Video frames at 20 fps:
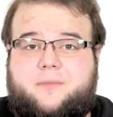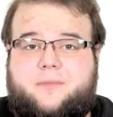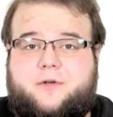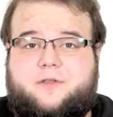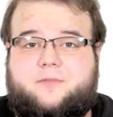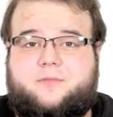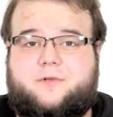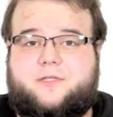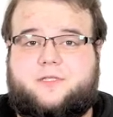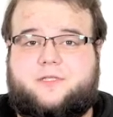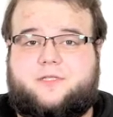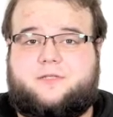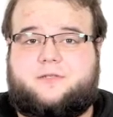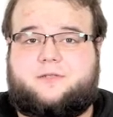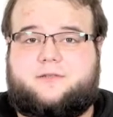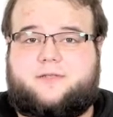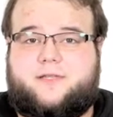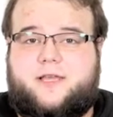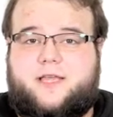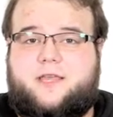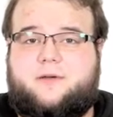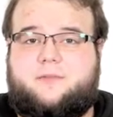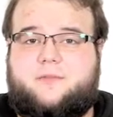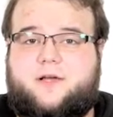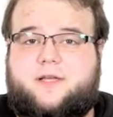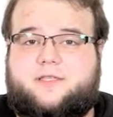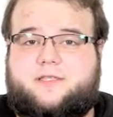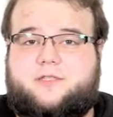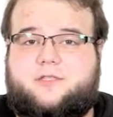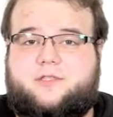потому что теги
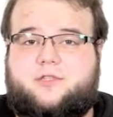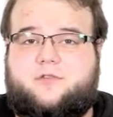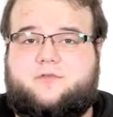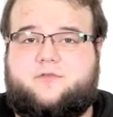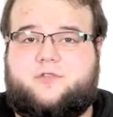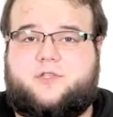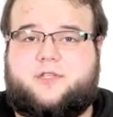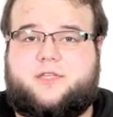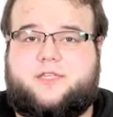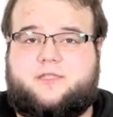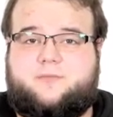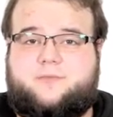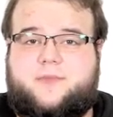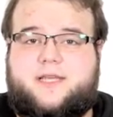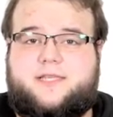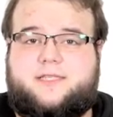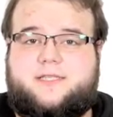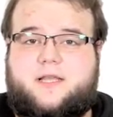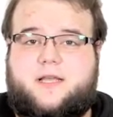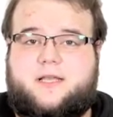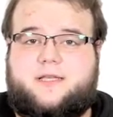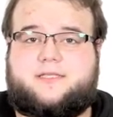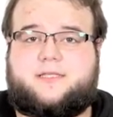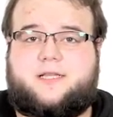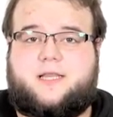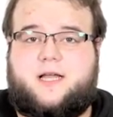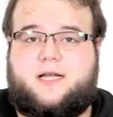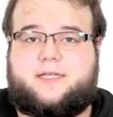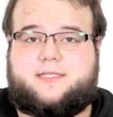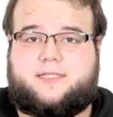мы ассоциируем все-таки с песней, а не с
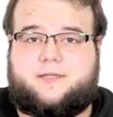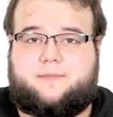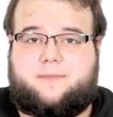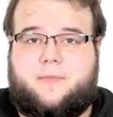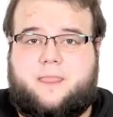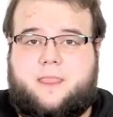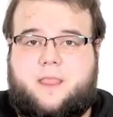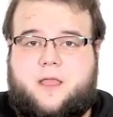классом.